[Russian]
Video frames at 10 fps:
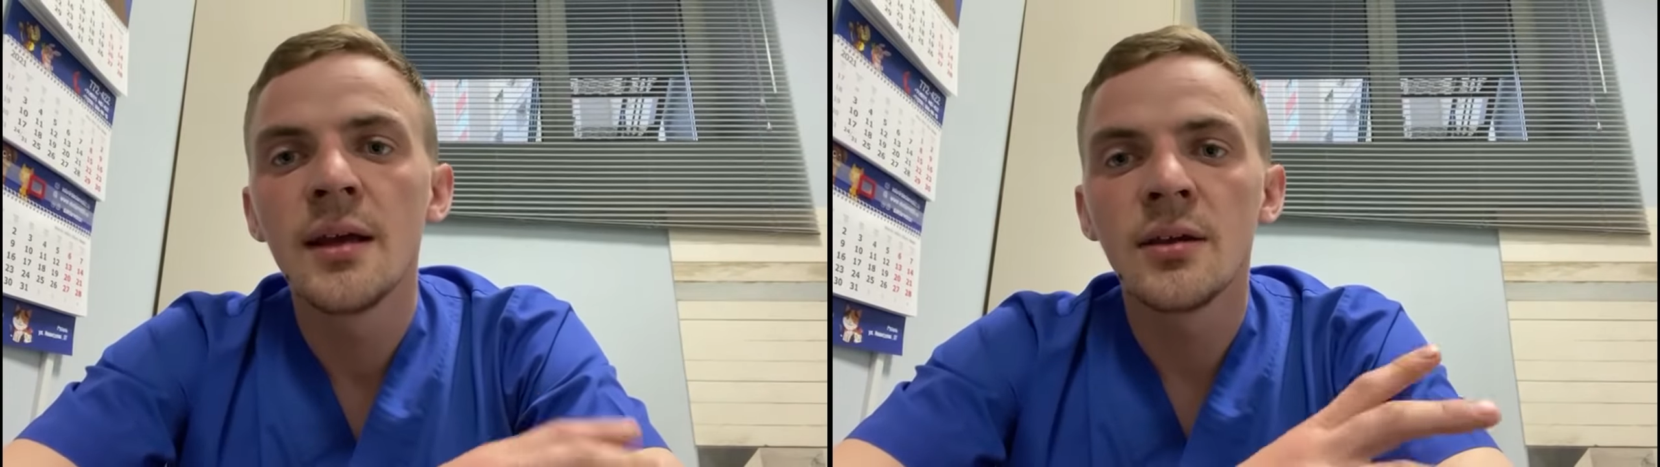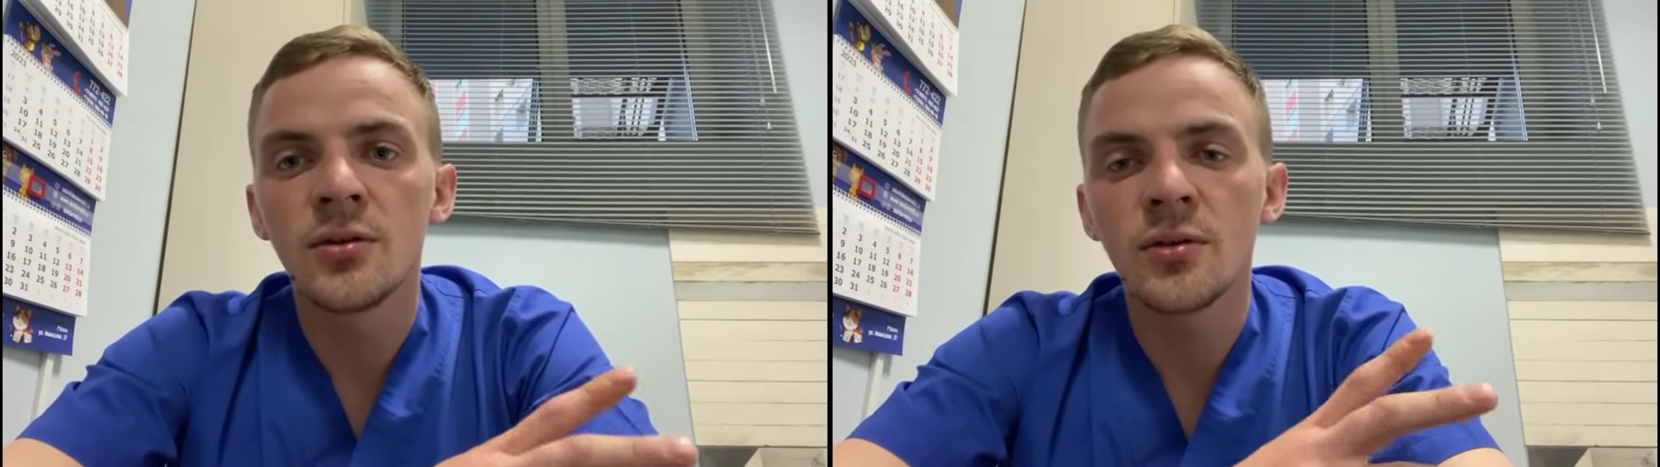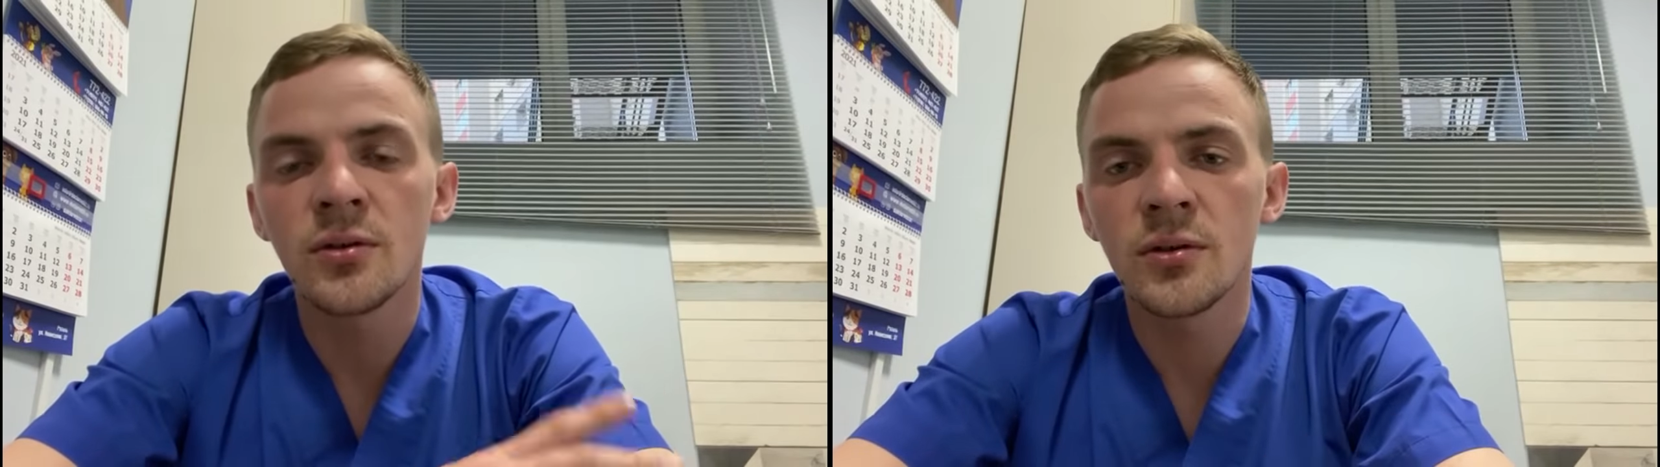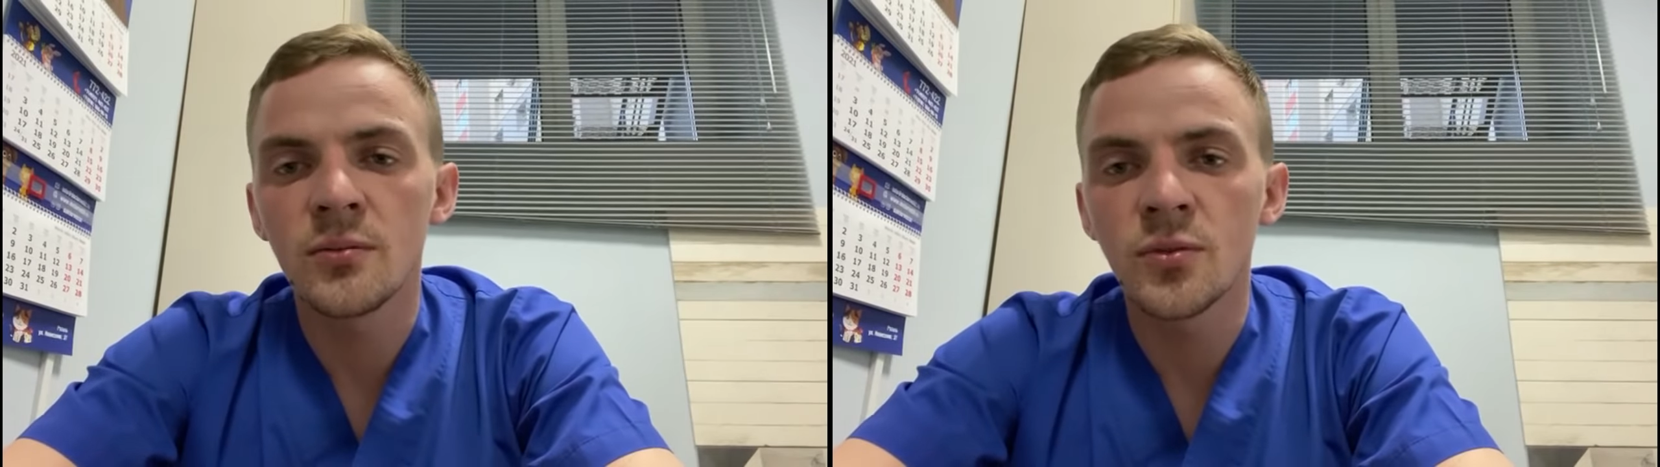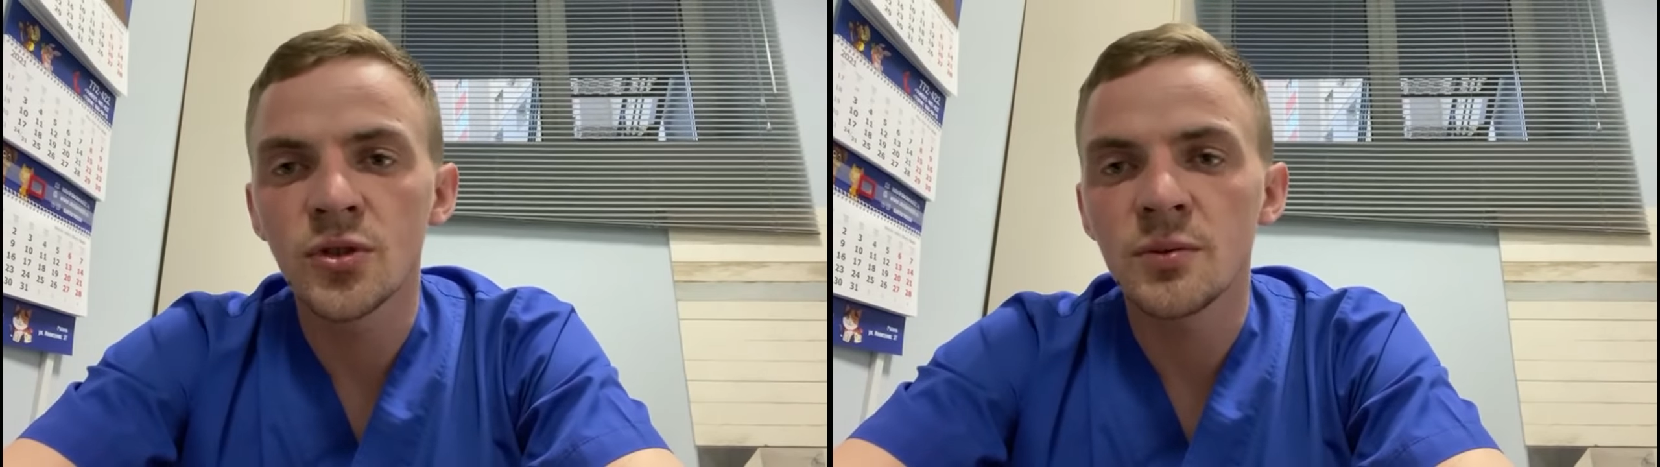ее
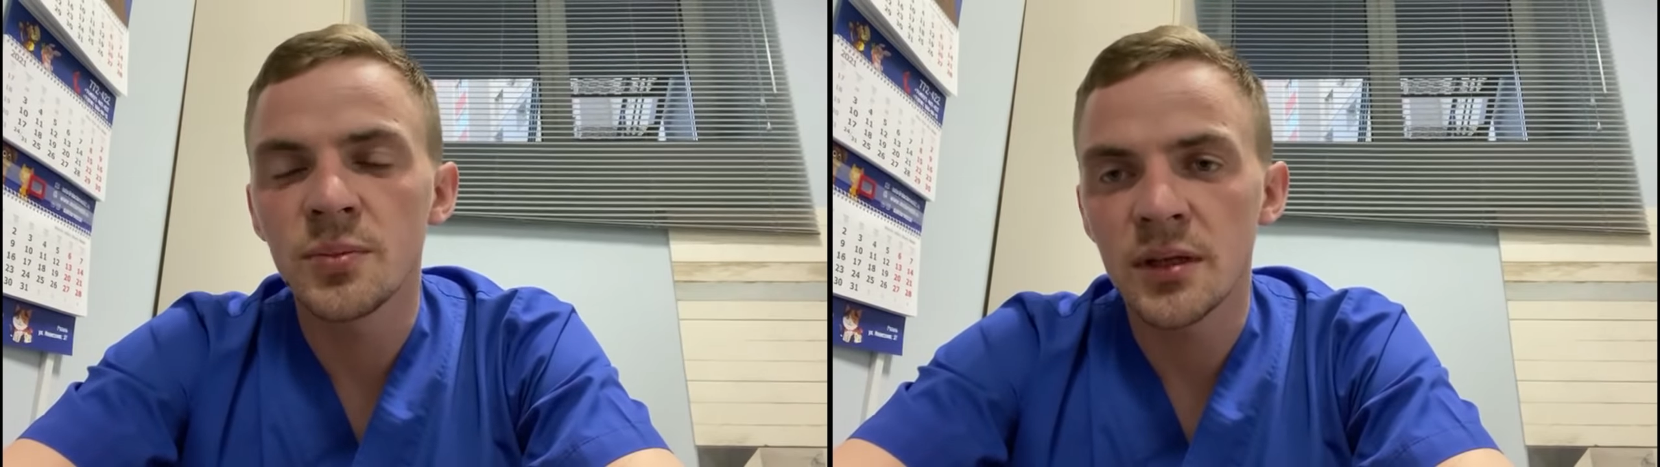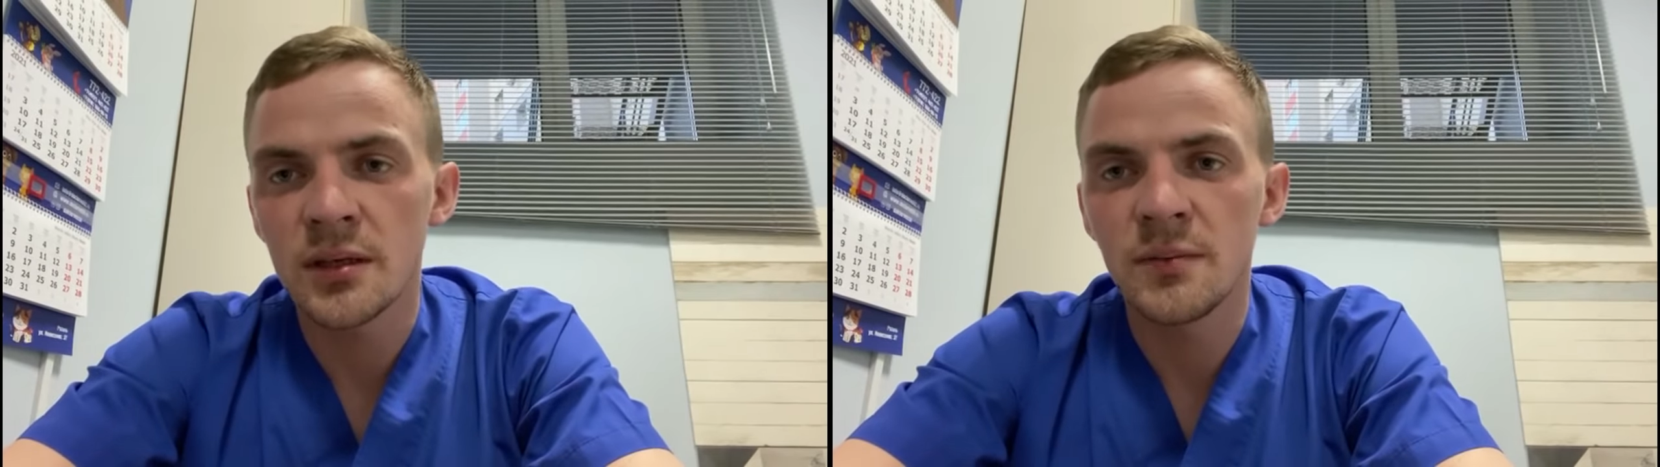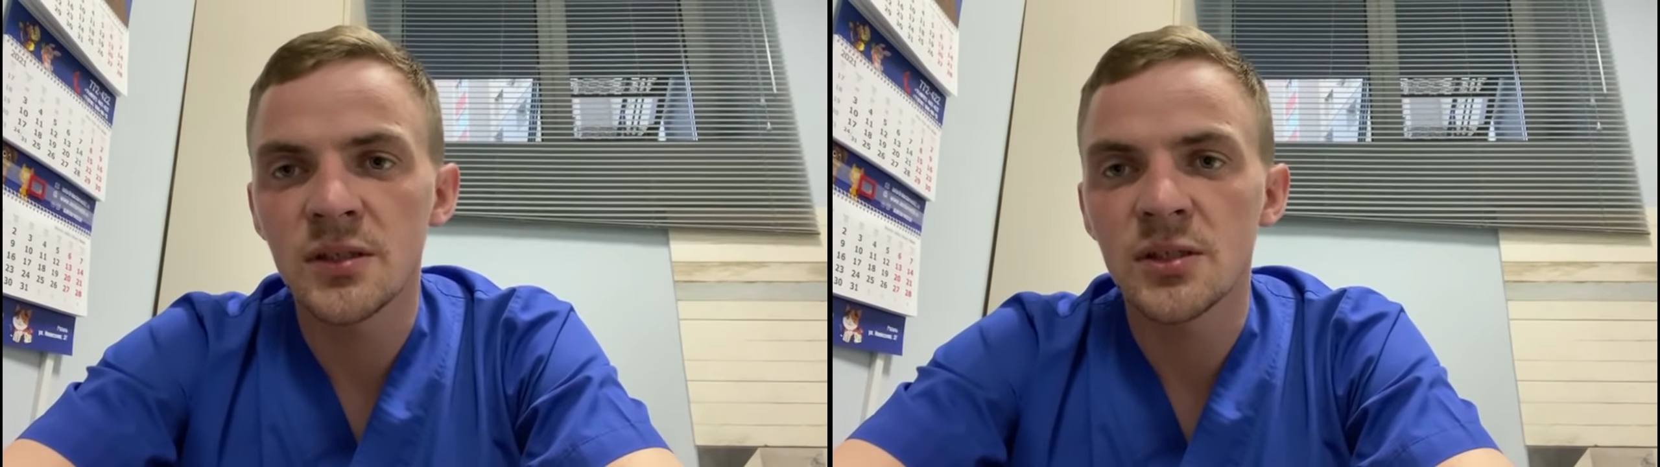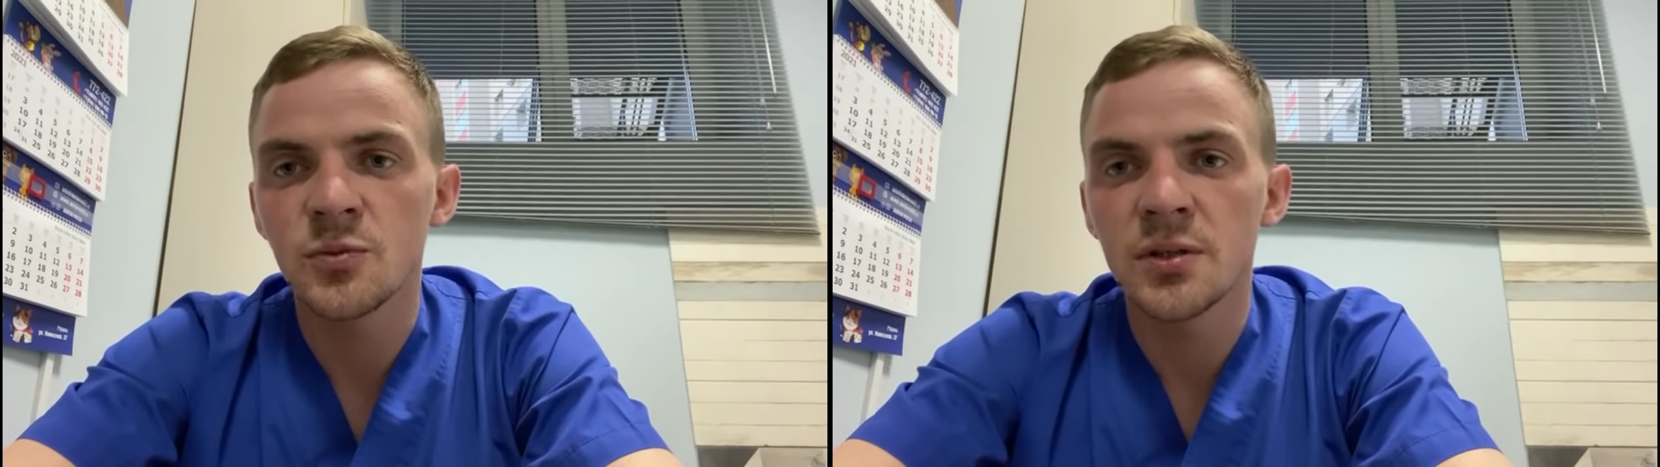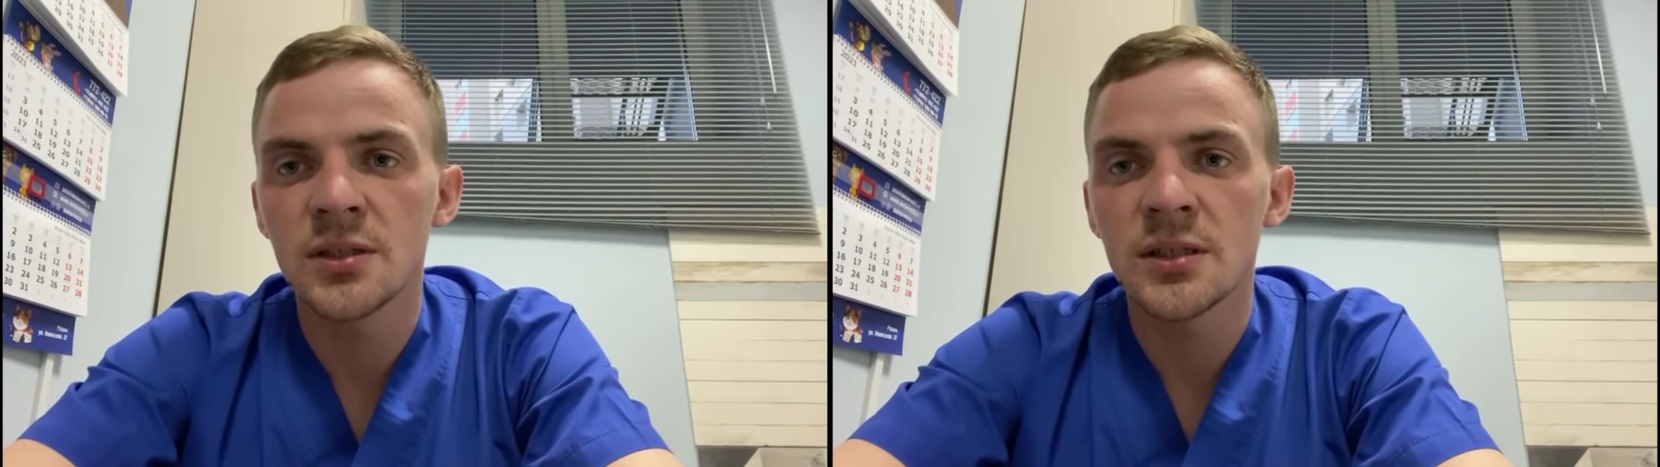можно покормить со
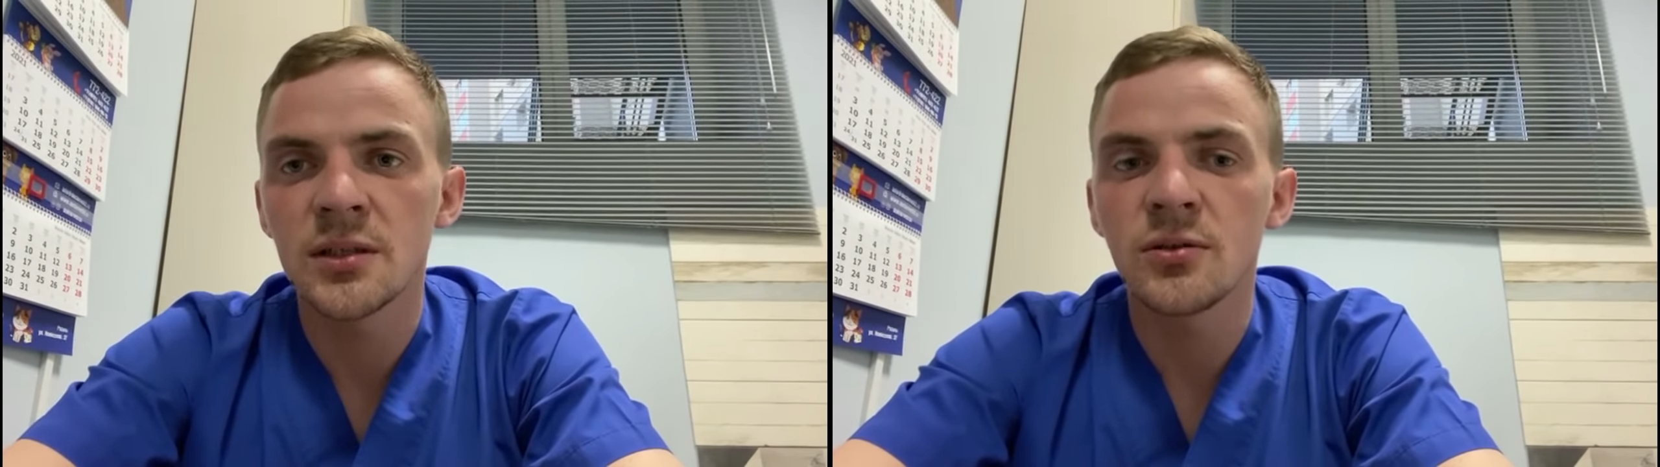шприца.